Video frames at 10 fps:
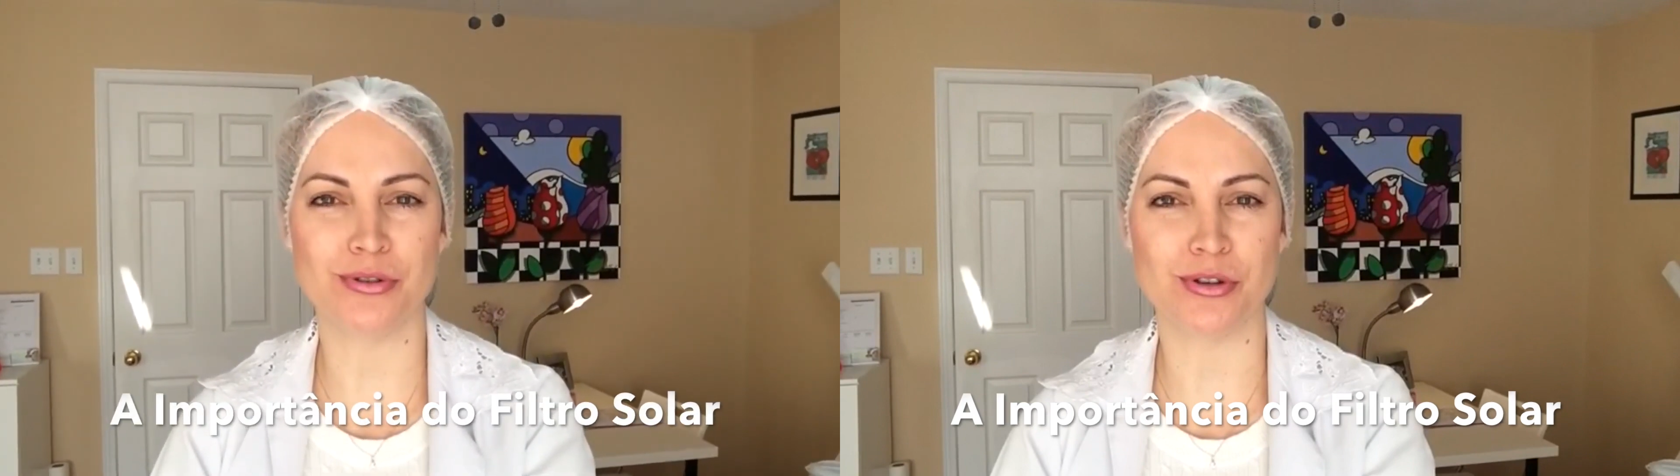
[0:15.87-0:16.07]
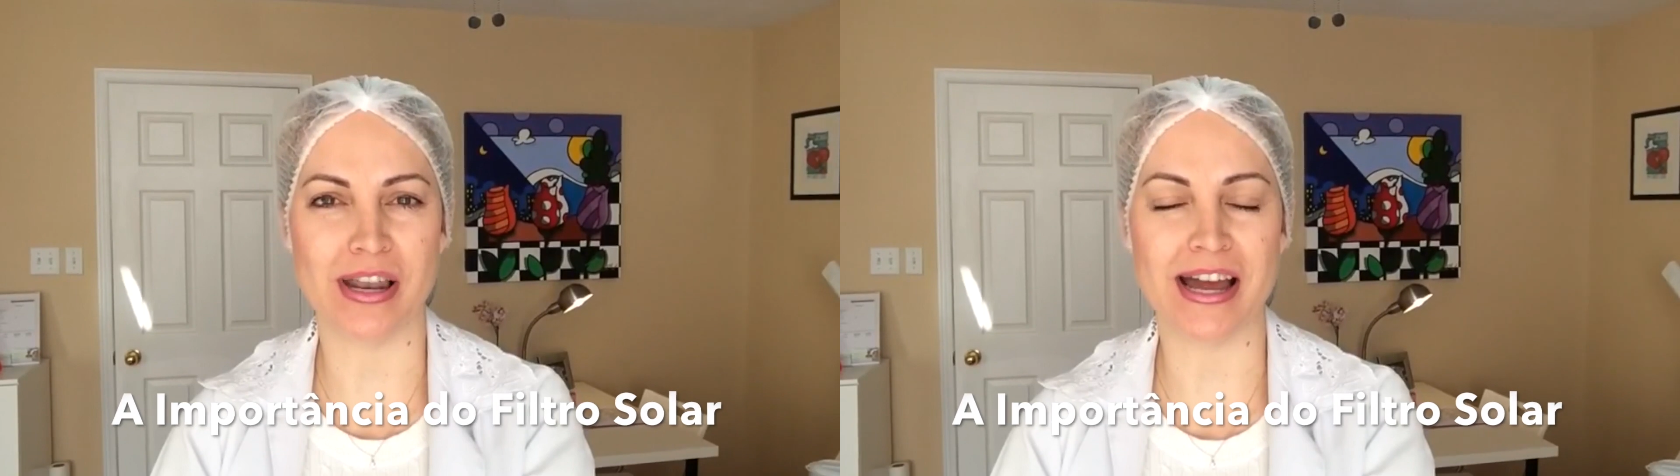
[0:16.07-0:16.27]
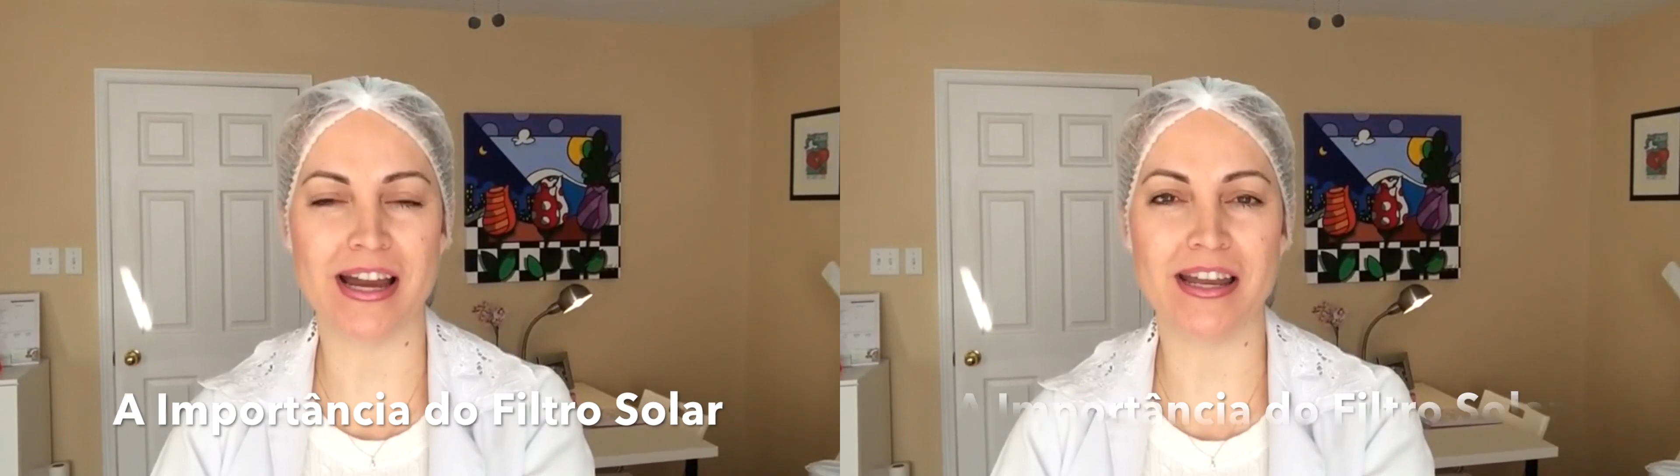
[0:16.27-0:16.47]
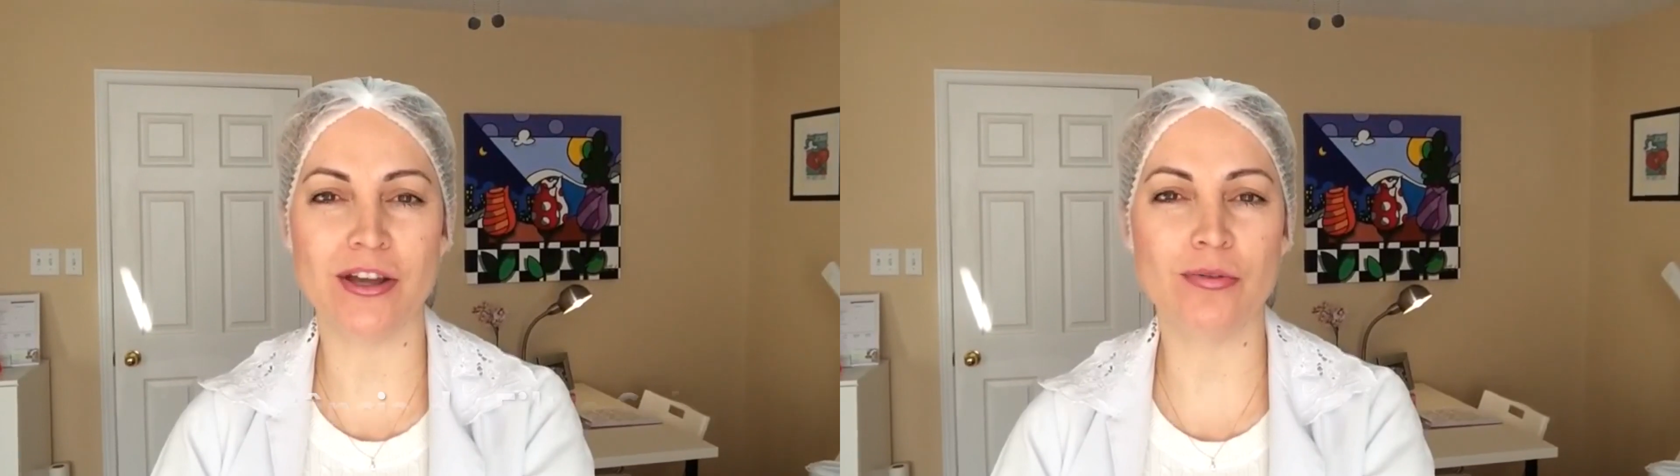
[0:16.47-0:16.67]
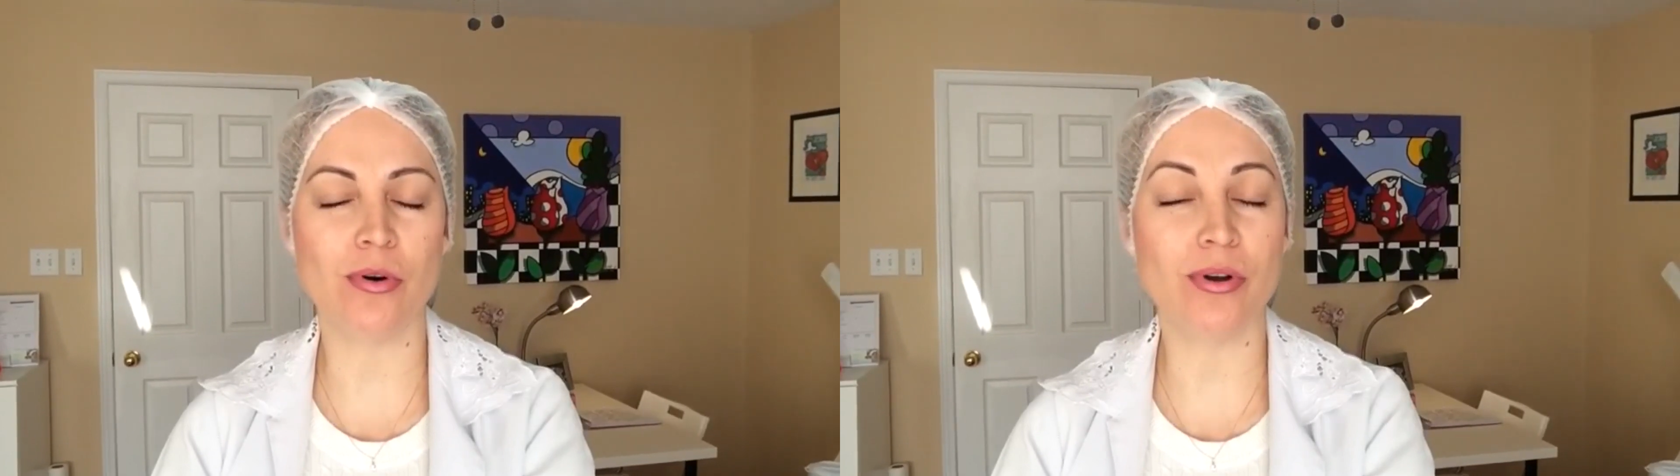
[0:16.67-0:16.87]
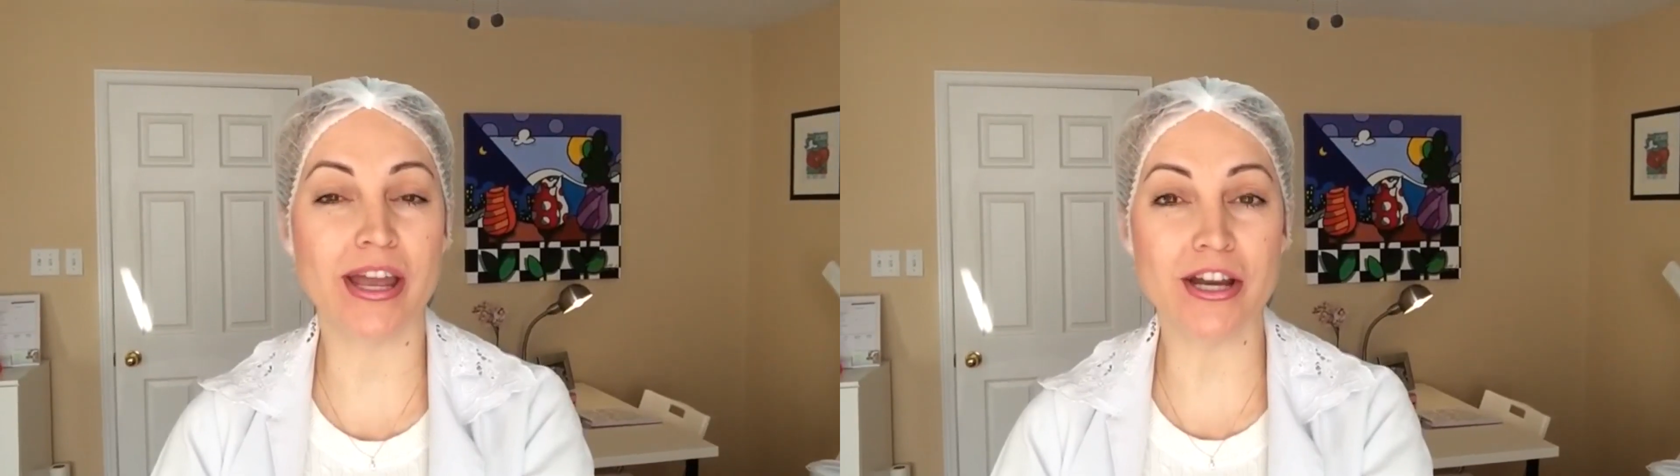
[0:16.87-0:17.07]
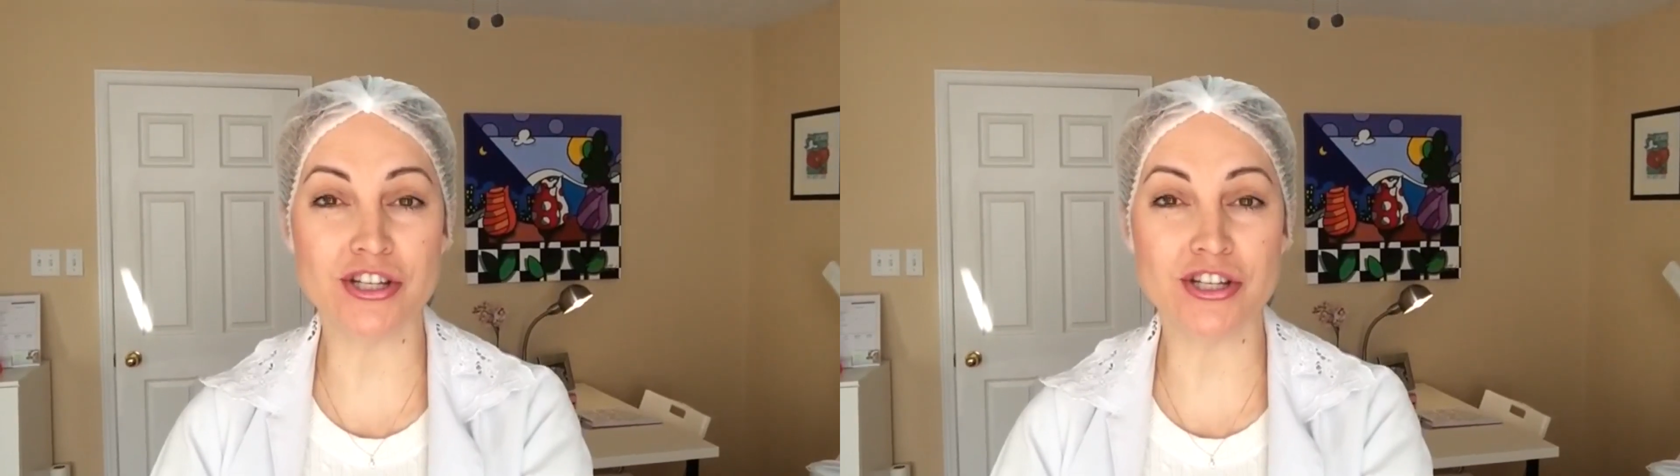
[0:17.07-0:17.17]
solar em qualquer